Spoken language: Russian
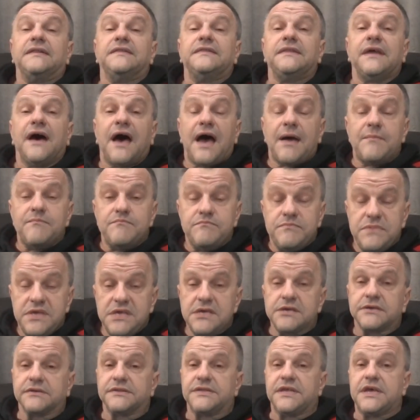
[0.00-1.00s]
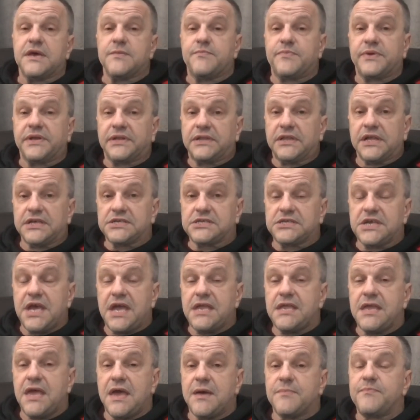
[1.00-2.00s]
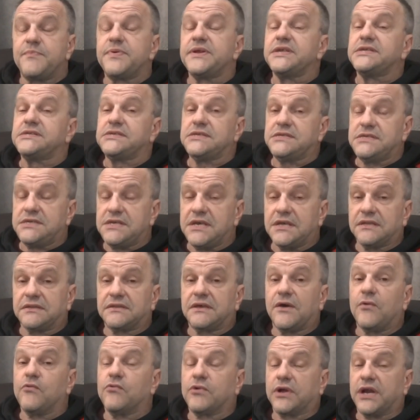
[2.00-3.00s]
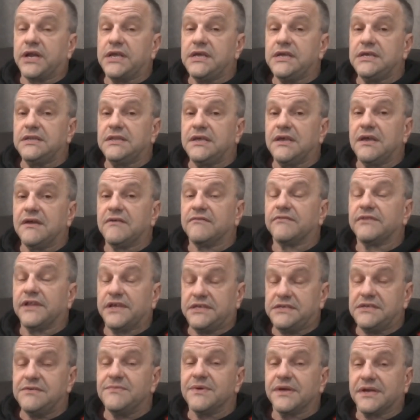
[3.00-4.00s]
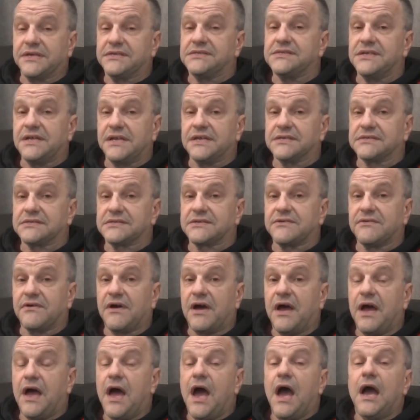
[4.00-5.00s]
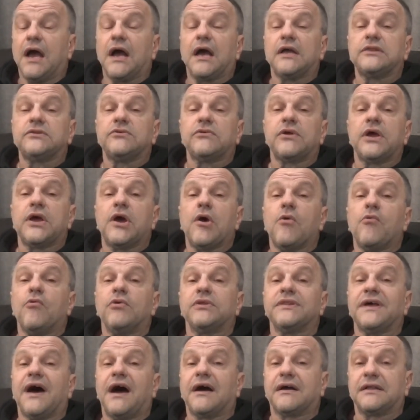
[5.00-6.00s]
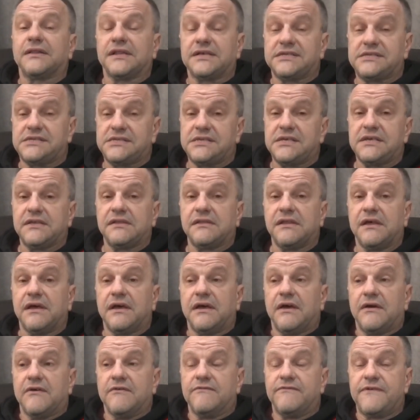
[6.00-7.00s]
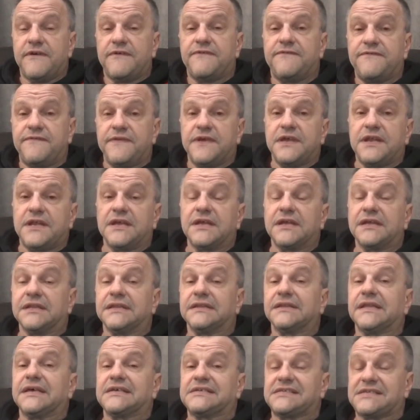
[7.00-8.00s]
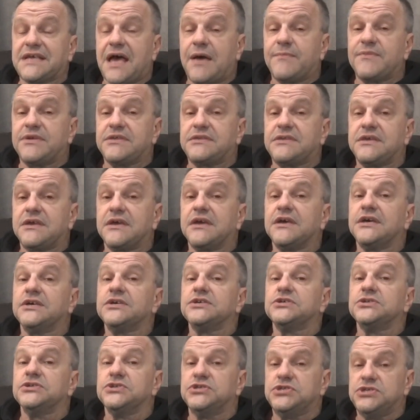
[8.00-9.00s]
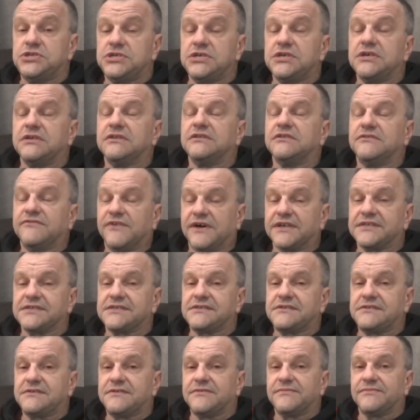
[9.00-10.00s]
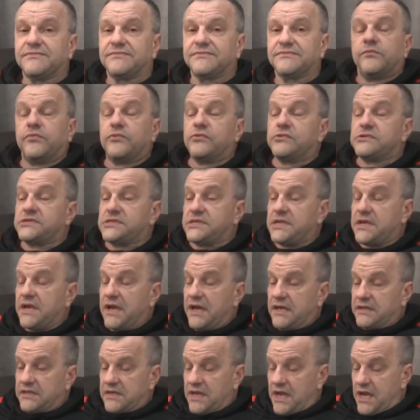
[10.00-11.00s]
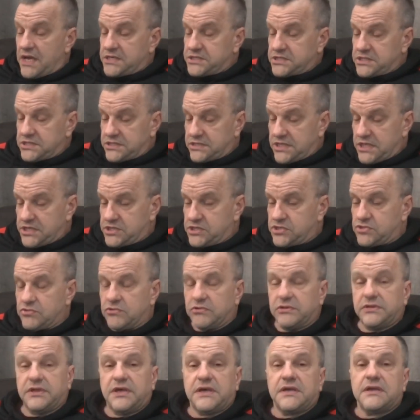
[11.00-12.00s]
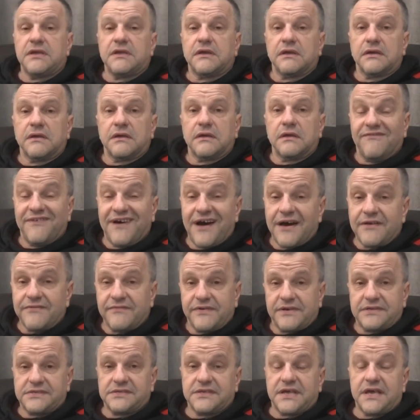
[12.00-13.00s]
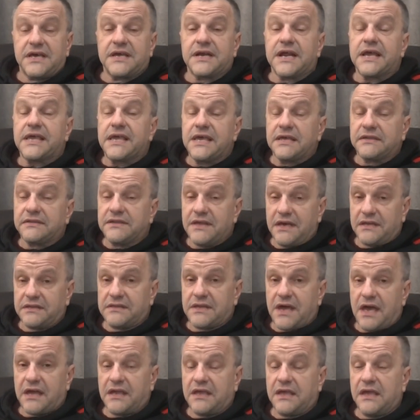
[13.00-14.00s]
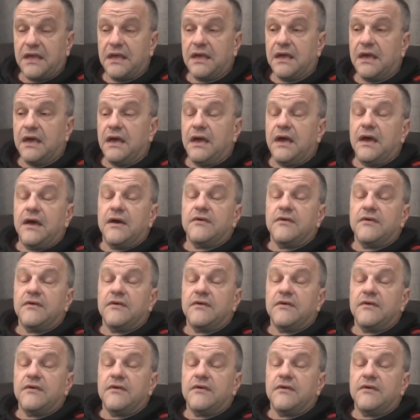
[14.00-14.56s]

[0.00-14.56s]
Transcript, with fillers: на мирные предложения президента Украины Владимира Зеленского, которые он огласил в эфире на саммите G20. После этой ожесточенной варварской ракетной атаки –